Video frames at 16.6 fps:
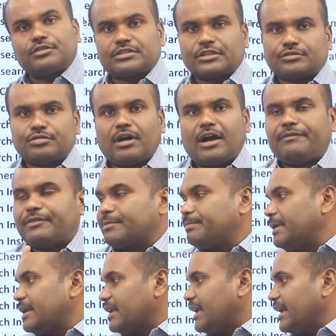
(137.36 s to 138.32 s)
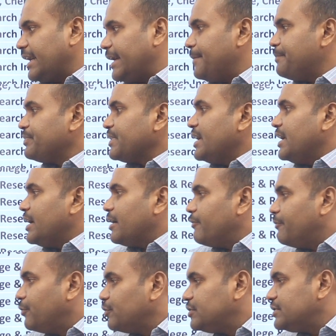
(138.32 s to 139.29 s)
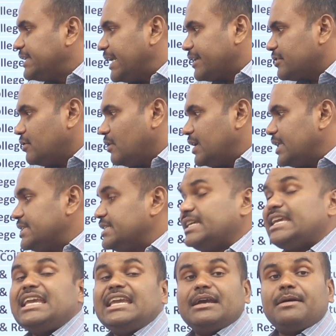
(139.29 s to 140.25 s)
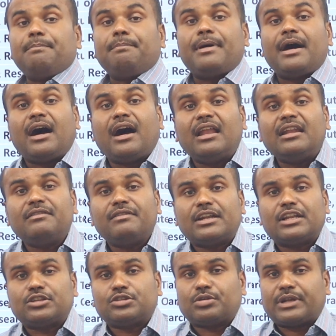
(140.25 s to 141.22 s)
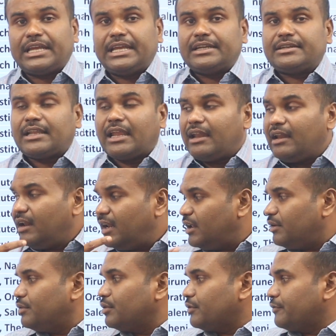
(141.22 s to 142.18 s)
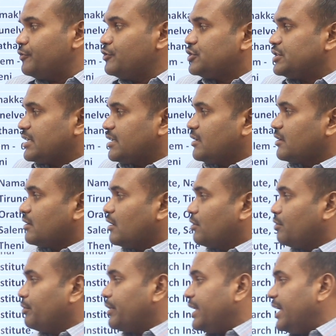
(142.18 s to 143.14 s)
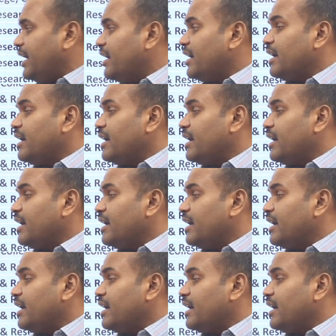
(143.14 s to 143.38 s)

கோர்சஸும் ஆஃபர் பண்ணுறாங்க ஃபுட் டெக்னாலஜி பால்வளத்துறை நல்ல ஒரு ஃபியூச்சர் இருக்கக்கூடிய